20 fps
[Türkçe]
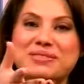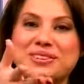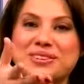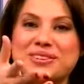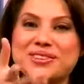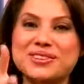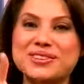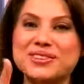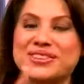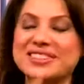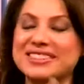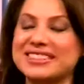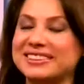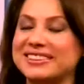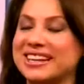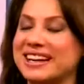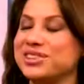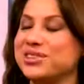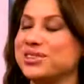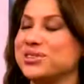biliyorsunuz
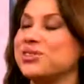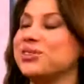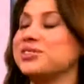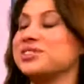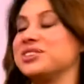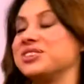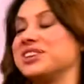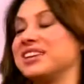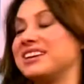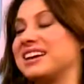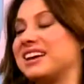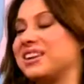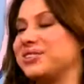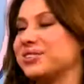sanatçı çok da şeker,